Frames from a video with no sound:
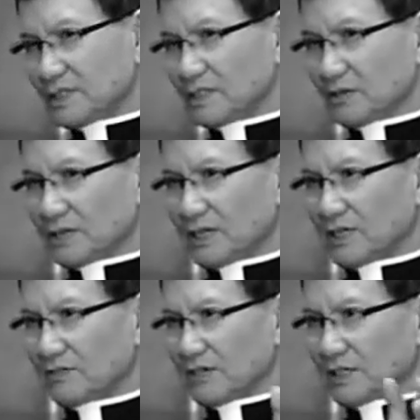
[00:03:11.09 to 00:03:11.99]
chi tộc
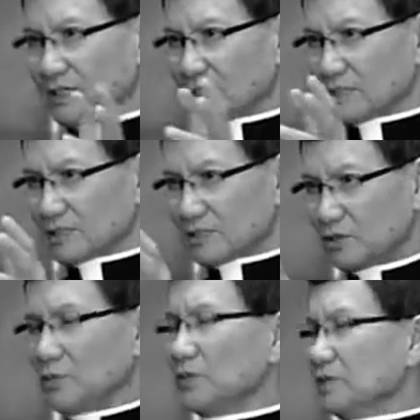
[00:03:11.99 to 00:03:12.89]
khác phải
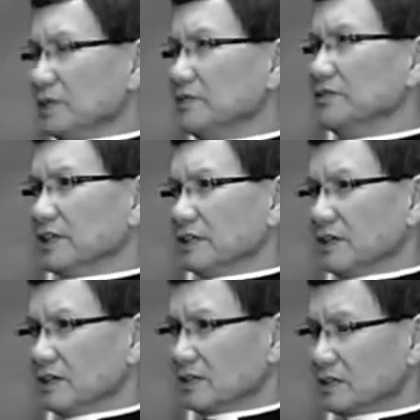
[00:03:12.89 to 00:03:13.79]
giúp cho những cái vị
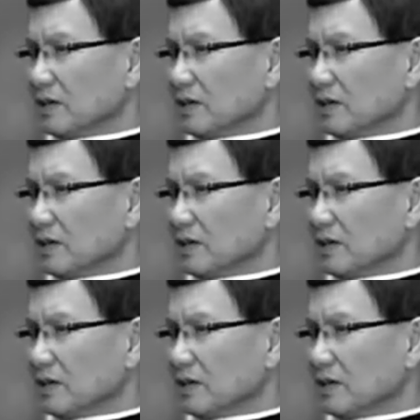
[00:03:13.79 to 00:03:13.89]
đó